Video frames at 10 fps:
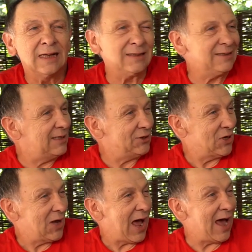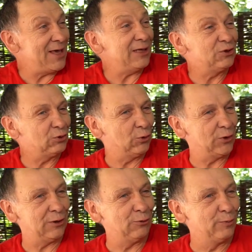А ты знаешь, а я
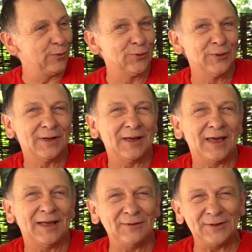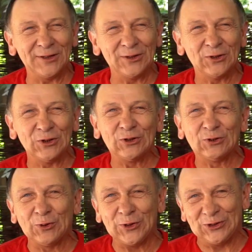стоя люблю. Я, наверное,
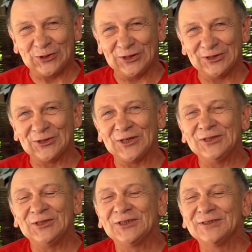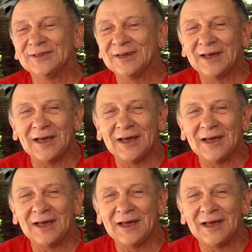стоящая женщина.